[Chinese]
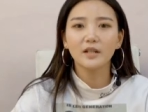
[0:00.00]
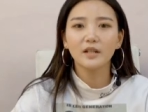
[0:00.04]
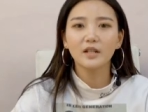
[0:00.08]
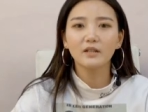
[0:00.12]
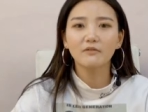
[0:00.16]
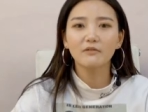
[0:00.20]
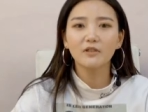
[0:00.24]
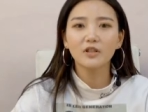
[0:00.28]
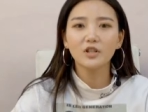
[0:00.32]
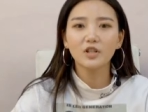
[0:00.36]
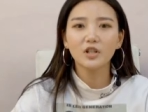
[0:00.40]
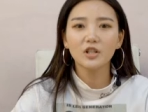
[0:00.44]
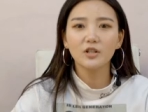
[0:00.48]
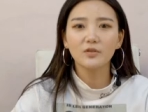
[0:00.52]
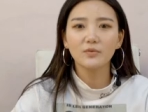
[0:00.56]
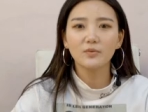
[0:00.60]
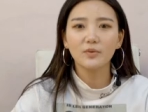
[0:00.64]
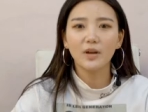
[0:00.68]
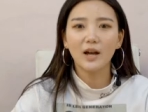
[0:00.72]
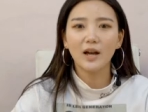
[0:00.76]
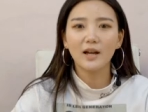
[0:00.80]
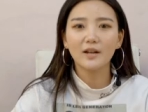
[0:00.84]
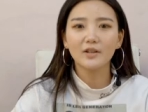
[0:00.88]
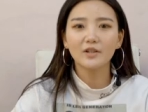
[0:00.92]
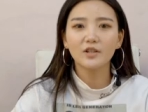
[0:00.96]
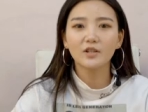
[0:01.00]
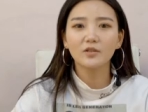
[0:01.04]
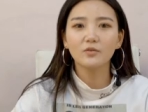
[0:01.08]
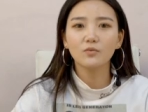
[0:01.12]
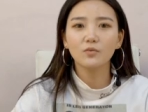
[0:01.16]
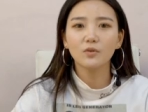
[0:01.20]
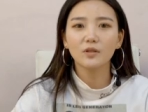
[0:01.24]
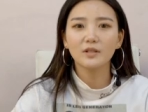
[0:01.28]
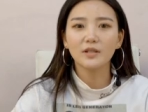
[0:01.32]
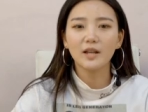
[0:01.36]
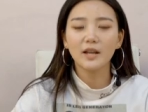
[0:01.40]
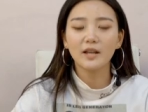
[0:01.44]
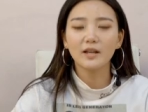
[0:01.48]
因为这个女孩生
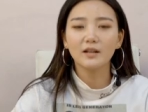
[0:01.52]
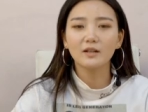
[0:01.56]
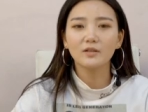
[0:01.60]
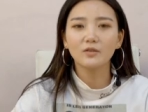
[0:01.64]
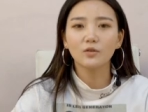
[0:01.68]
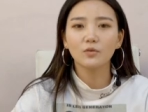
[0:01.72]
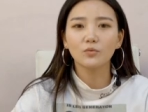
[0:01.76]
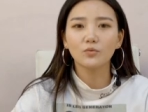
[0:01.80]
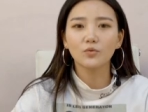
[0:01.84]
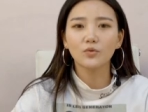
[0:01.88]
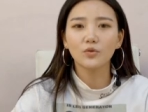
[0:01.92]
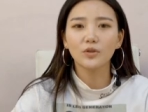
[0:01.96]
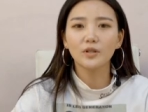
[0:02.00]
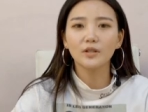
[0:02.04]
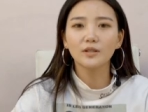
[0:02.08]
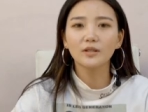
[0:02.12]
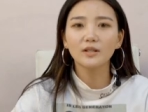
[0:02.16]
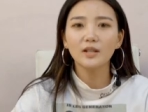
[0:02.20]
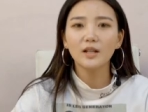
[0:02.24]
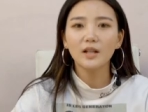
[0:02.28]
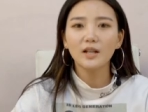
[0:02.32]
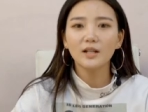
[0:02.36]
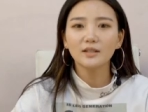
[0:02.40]
活在一个农村。